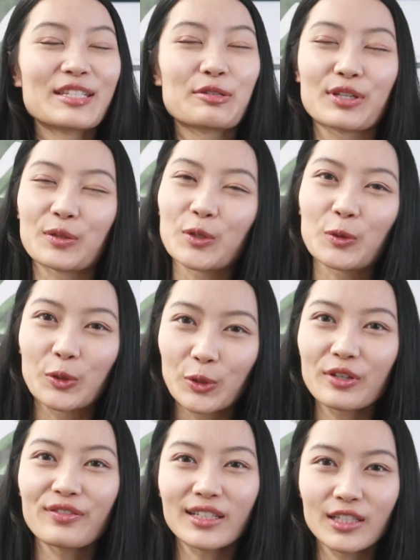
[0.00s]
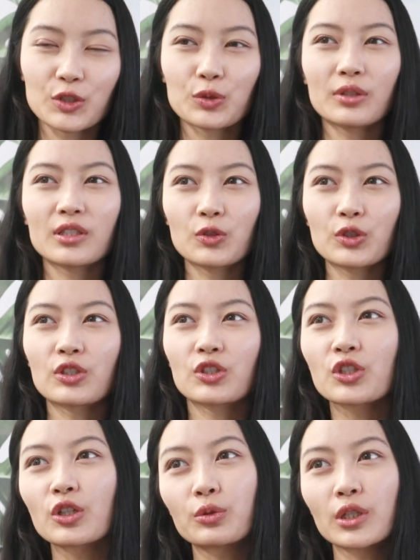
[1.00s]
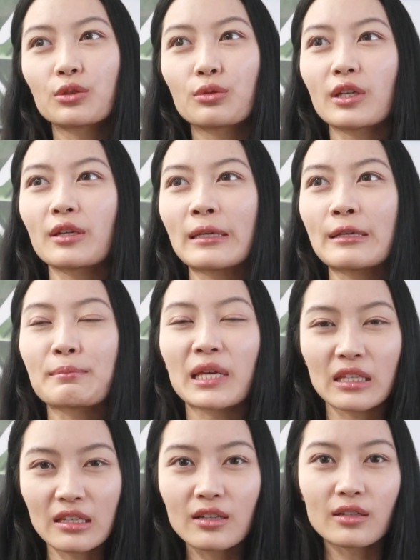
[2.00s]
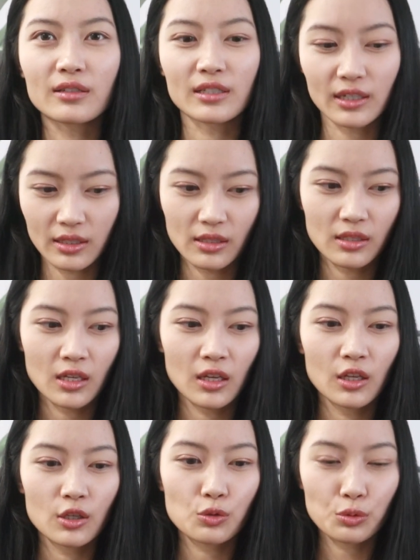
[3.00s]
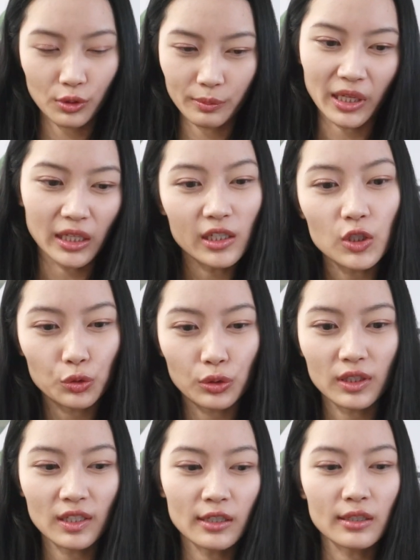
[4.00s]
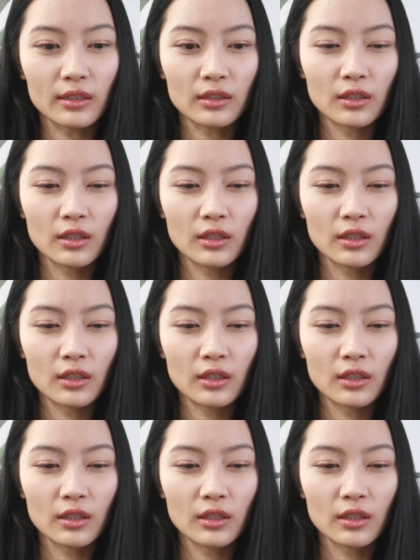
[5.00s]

对我我会发现说，就是社会对每一个人做每一个决定，